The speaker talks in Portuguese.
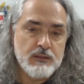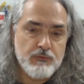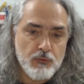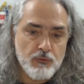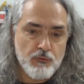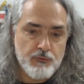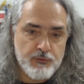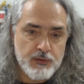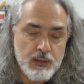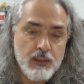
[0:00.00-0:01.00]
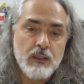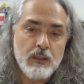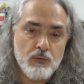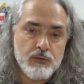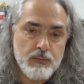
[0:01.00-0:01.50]
de filosofia
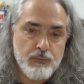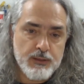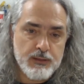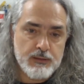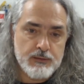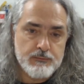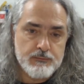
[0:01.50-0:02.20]
contemporânea.